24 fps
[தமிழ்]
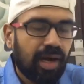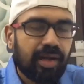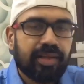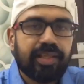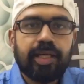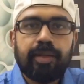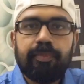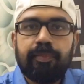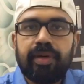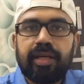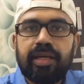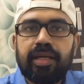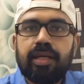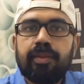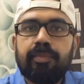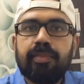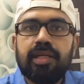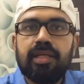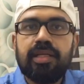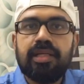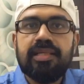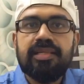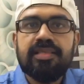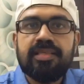அதே மாதிரி
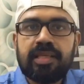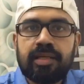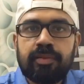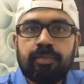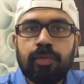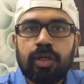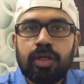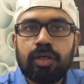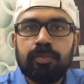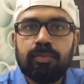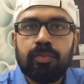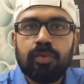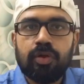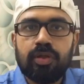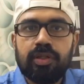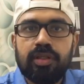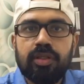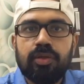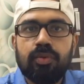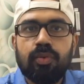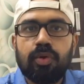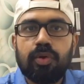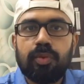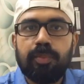நம்ம லிசன்
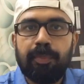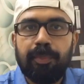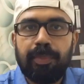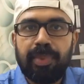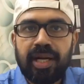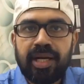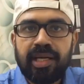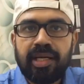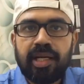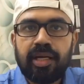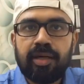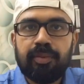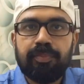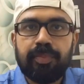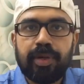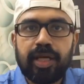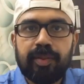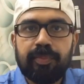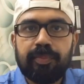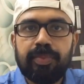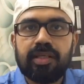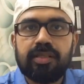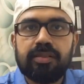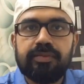பண்ணும்போது ஒரு பென் அண்ட்
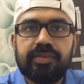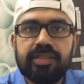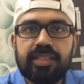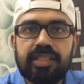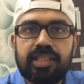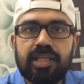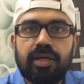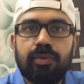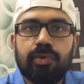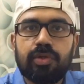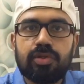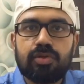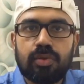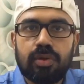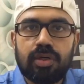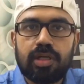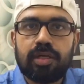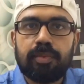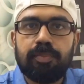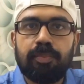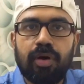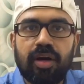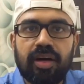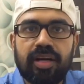பேப்பரை வச்சு அவங்க
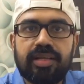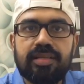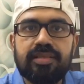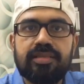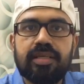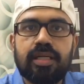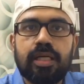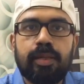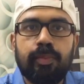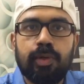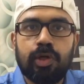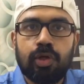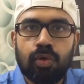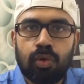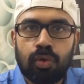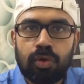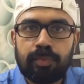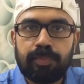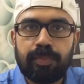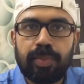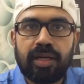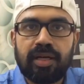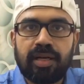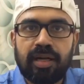சொல்கிற பாயிண்ட்ஸை நம்ம
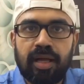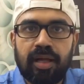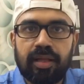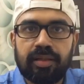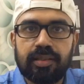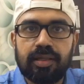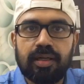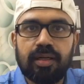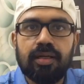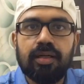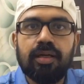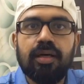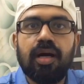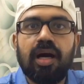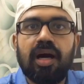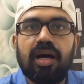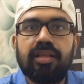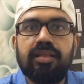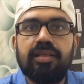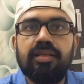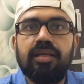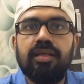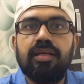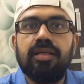நோட் பண்ணால் தான்
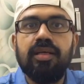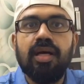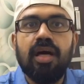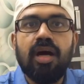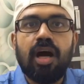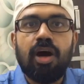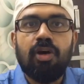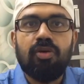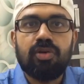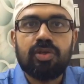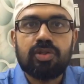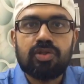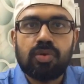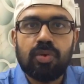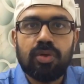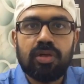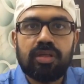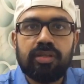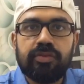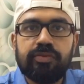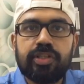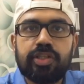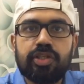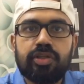அவங்க
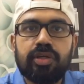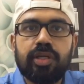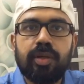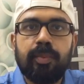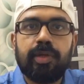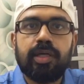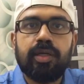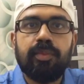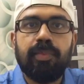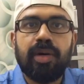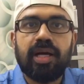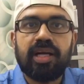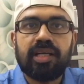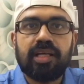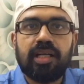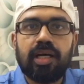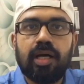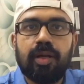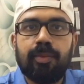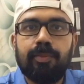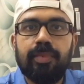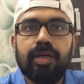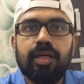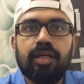சொல்கிற விஷயம் நமக்கு
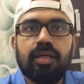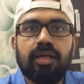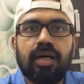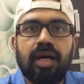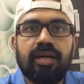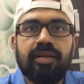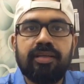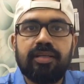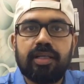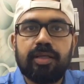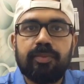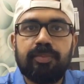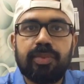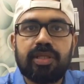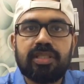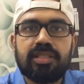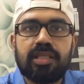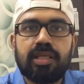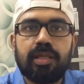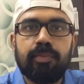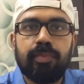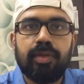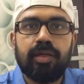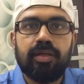மறக்காமல் ஹண்ட்ரட்
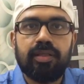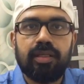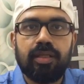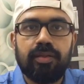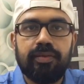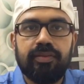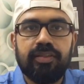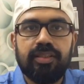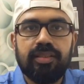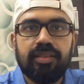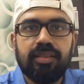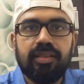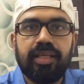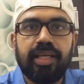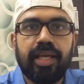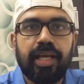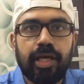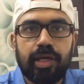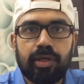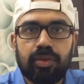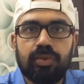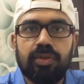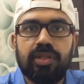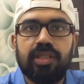பர்சன்ட் நமக்கு வந்து
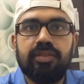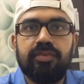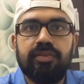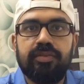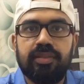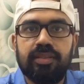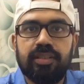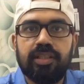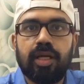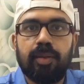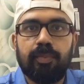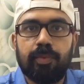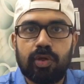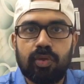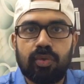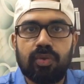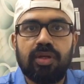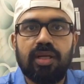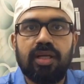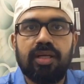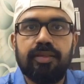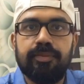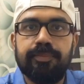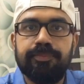ஏறும் அது வந்து
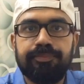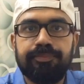நமக்குள்ள